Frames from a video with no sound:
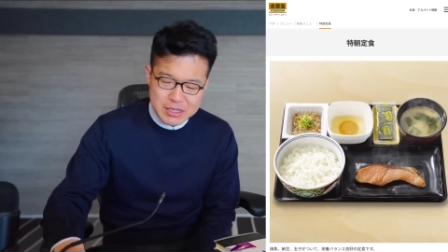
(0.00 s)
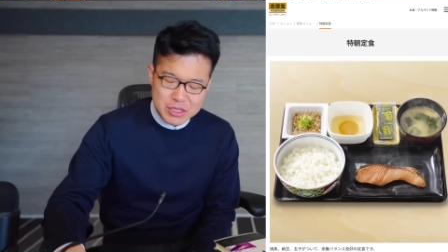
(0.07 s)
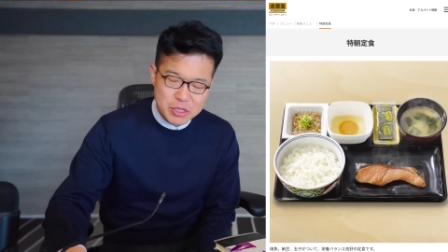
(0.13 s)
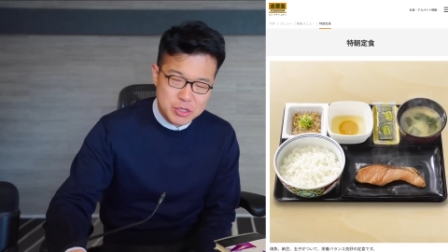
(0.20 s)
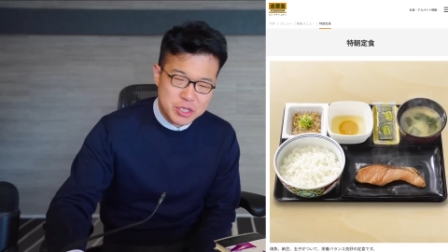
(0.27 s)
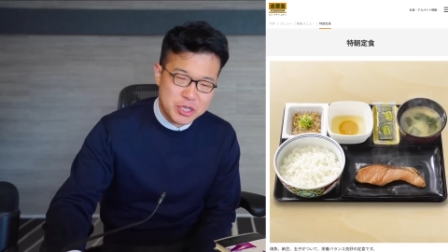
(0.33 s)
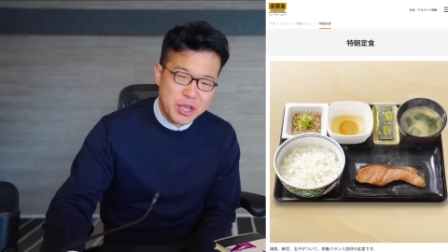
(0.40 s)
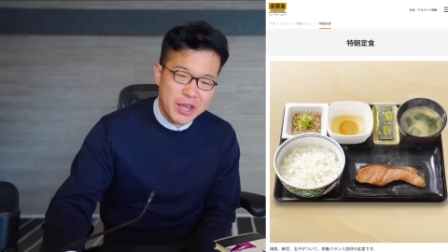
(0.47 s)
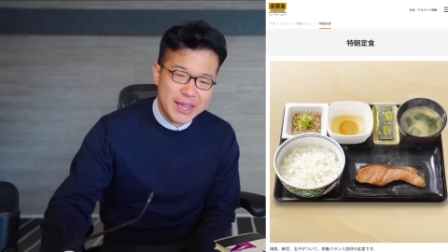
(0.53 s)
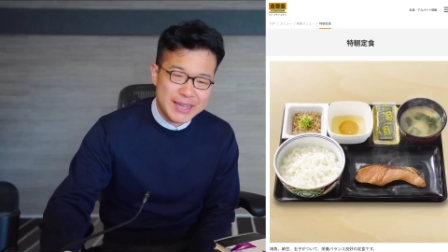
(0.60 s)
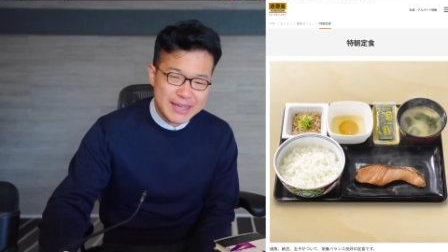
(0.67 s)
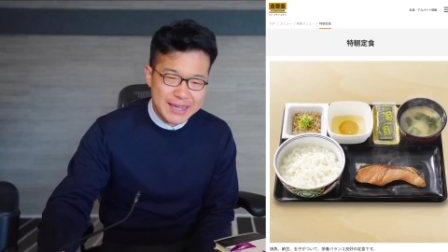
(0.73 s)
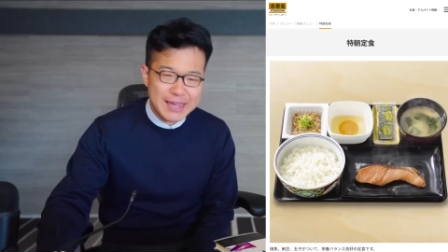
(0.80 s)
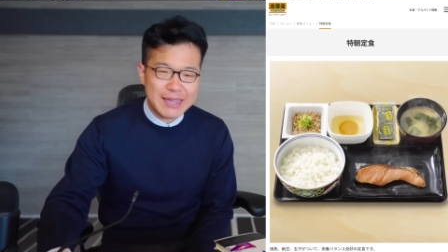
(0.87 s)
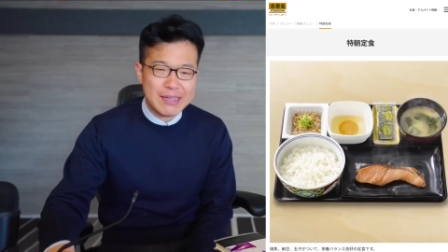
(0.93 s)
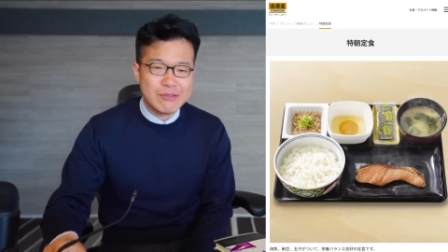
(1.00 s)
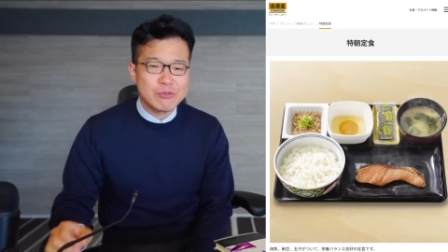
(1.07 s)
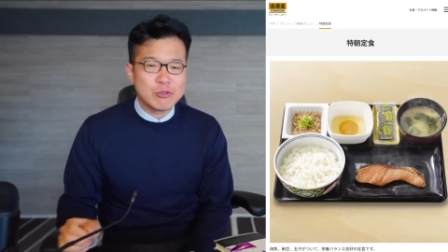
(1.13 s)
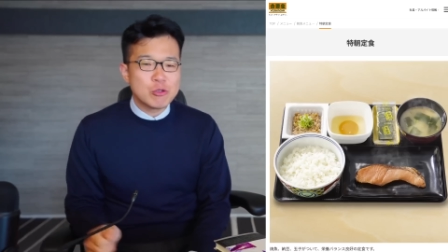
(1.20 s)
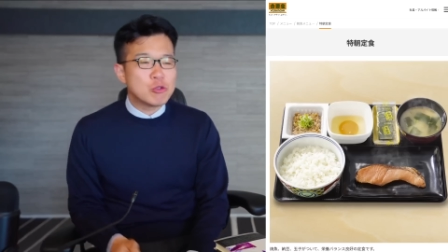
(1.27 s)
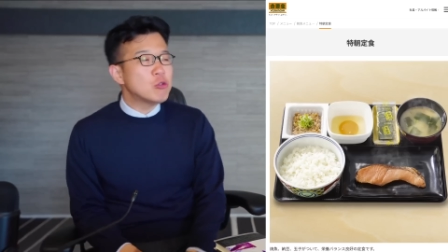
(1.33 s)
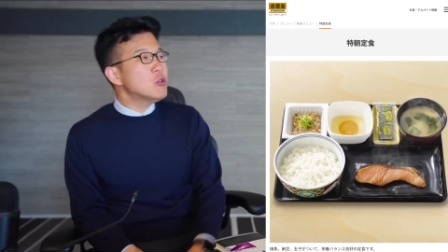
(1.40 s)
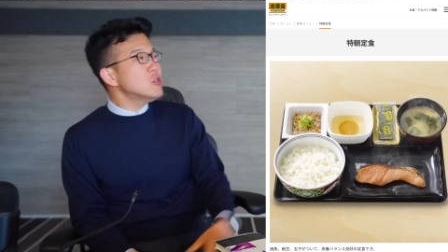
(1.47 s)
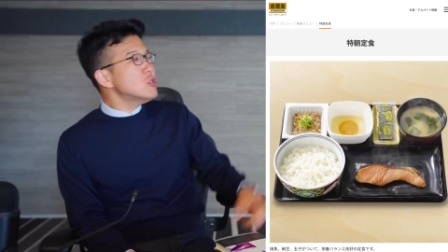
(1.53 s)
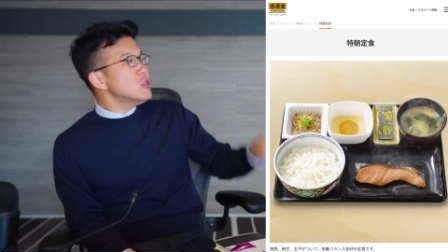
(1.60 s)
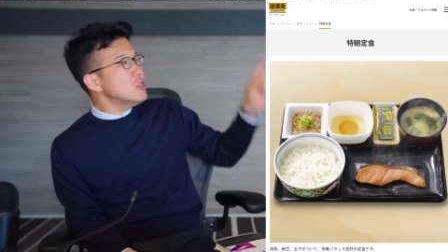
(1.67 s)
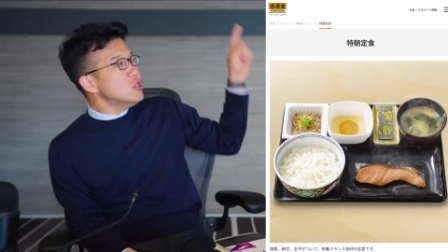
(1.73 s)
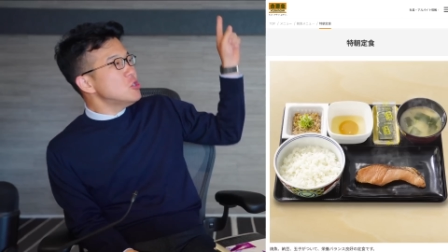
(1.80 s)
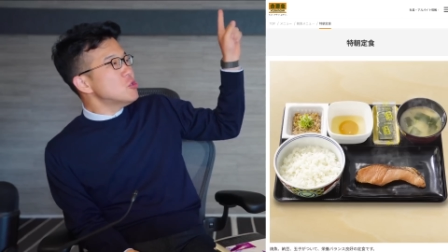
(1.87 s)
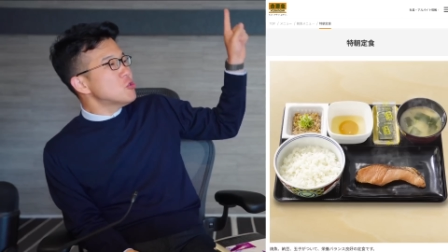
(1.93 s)
吉田屋で、特
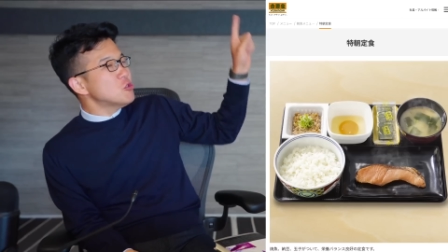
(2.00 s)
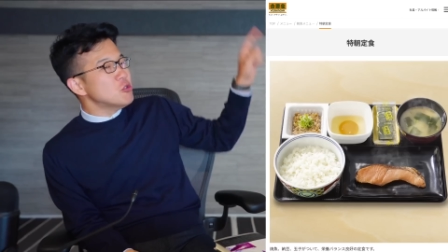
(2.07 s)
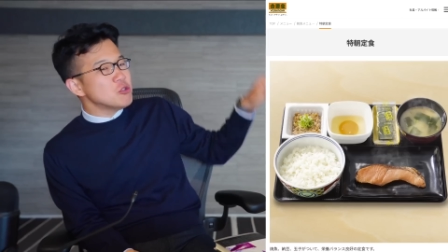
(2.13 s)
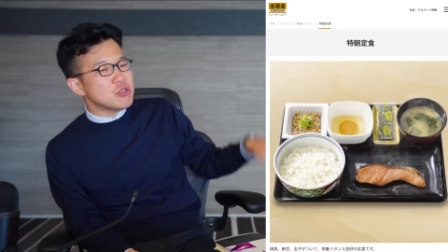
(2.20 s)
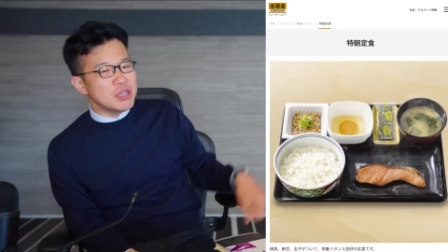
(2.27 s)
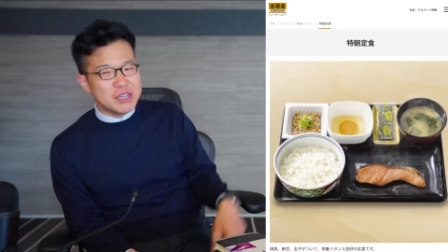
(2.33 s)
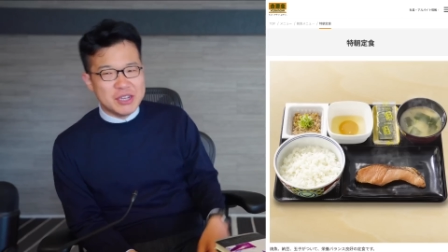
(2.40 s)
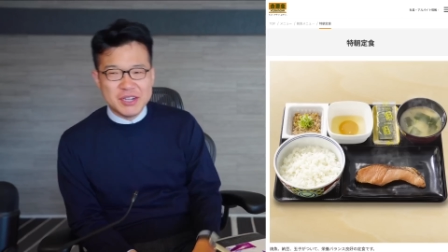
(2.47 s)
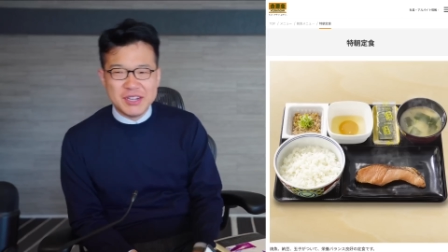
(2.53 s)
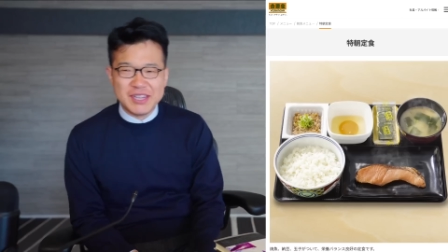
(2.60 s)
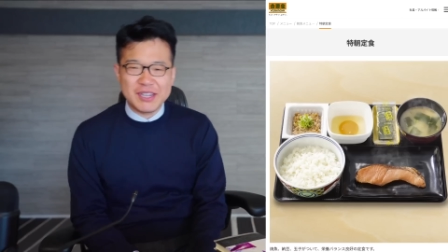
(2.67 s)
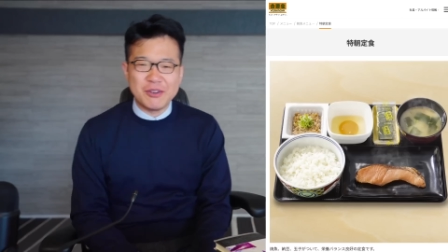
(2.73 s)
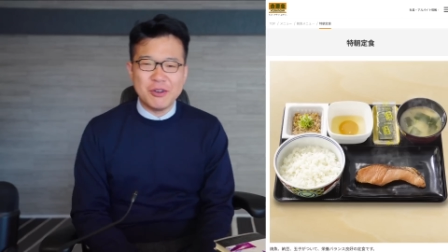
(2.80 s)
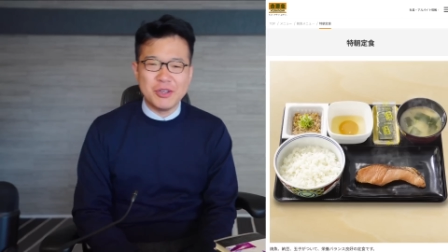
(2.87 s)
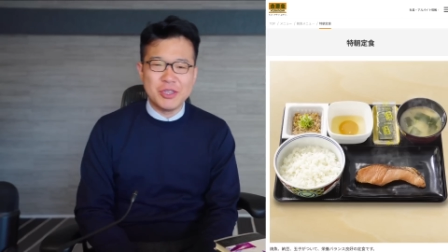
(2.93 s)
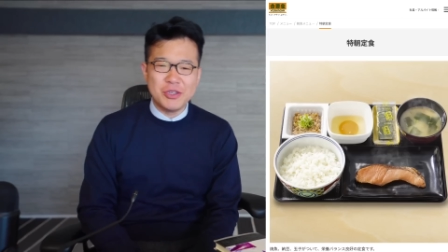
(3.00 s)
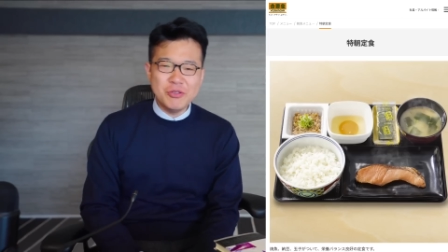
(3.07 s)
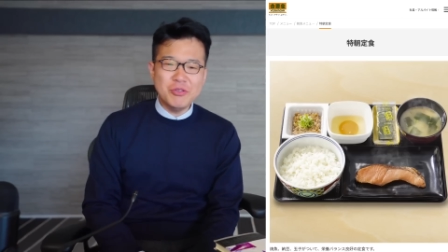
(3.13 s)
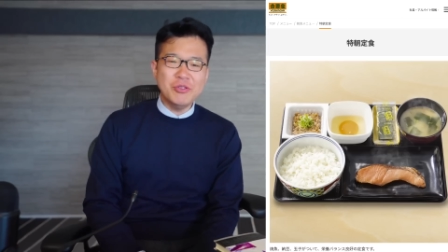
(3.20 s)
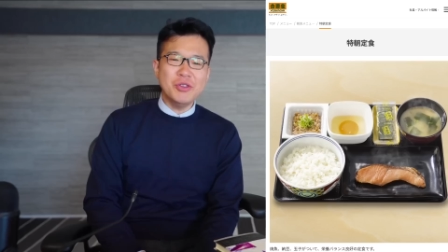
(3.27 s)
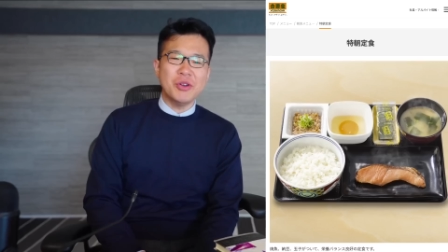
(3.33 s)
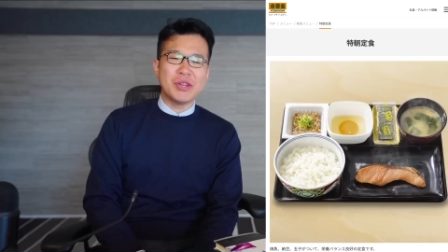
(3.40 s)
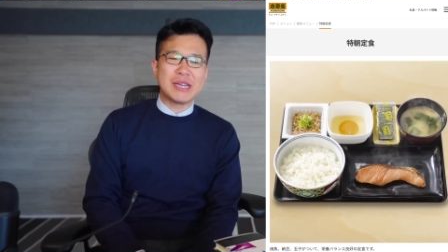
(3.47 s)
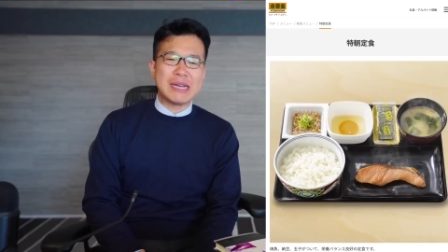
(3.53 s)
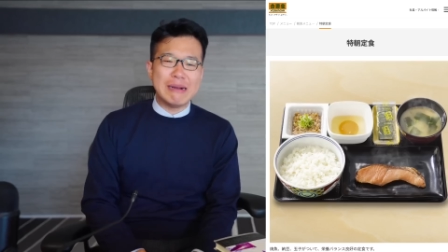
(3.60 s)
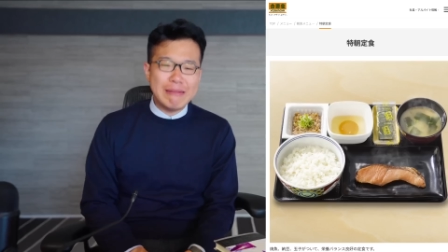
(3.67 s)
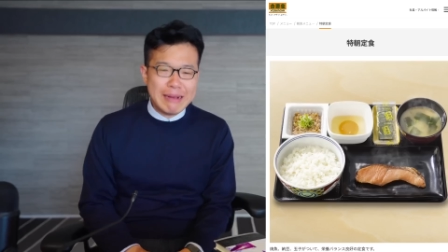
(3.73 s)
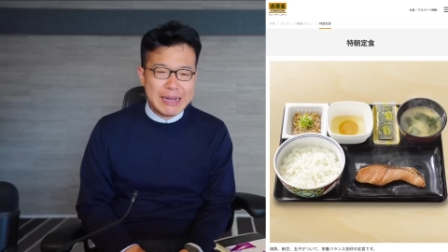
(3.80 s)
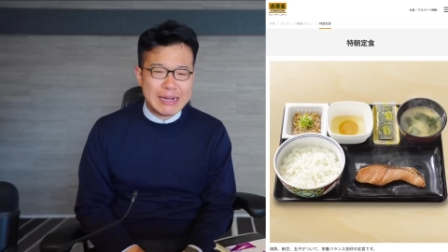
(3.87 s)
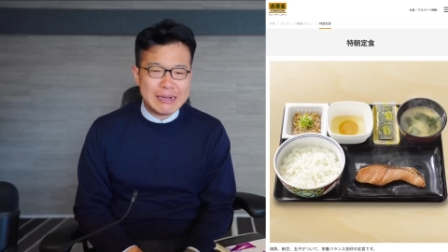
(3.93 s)
朝定食っていうふうにこう言うよりか
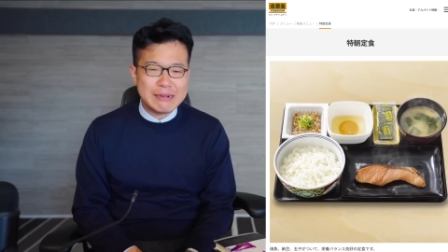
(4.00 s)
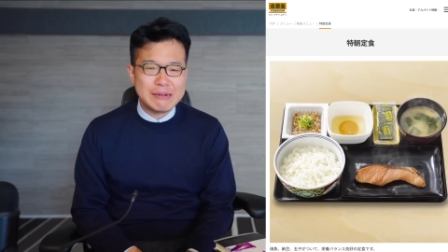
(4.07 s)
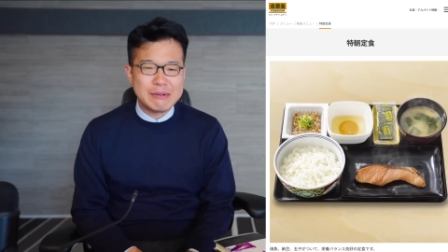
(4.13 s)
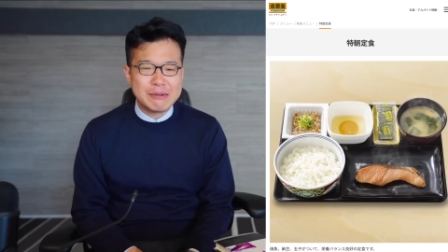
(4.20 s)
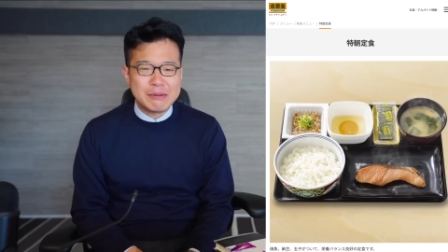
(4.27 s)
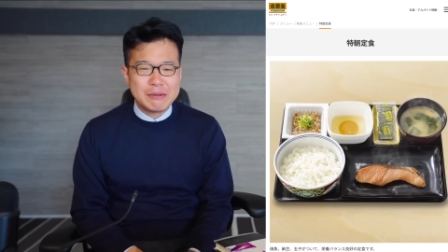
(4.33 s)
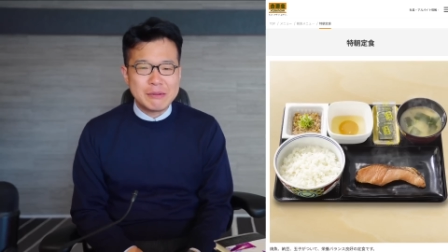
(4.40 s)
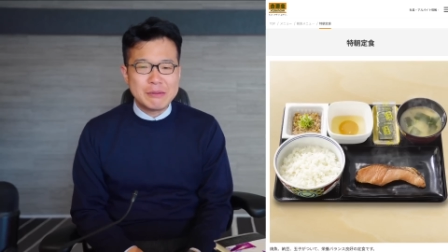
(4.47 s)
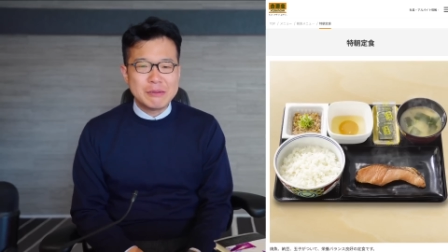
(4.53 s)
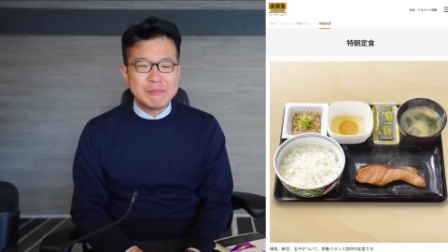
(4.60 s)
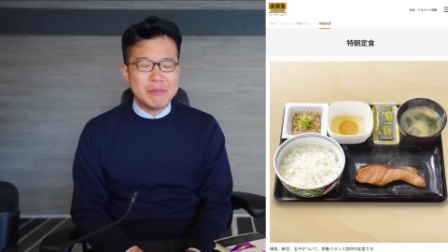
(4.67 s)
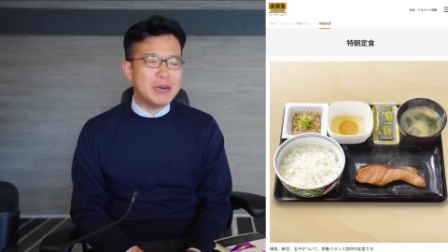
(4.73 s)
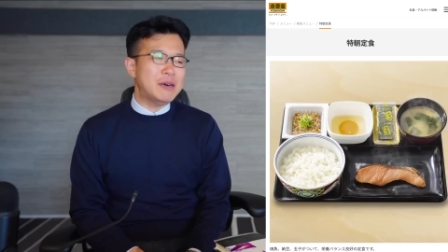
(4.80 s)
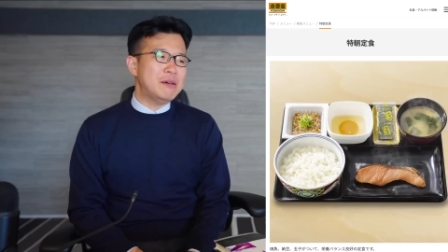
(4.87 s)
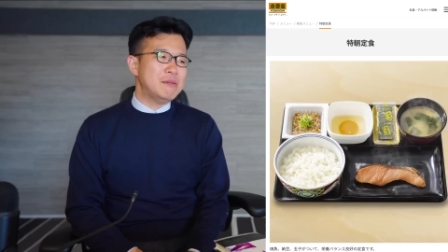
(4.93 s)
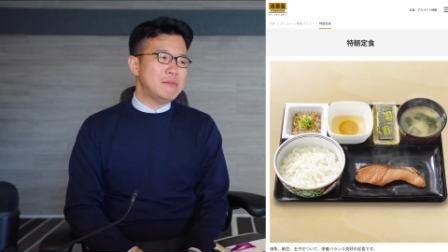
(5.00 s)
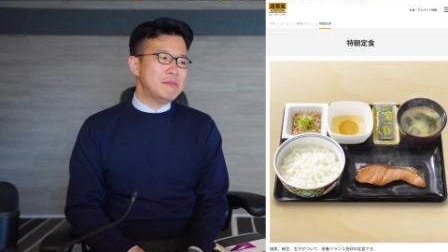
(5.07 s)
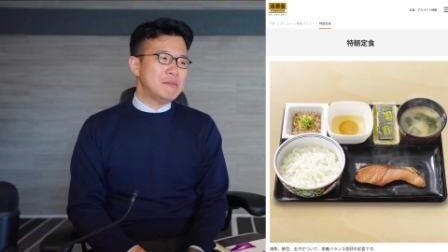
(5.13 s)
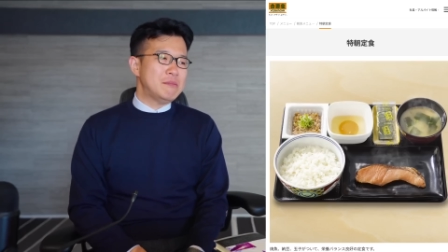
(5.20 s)
は、まあ、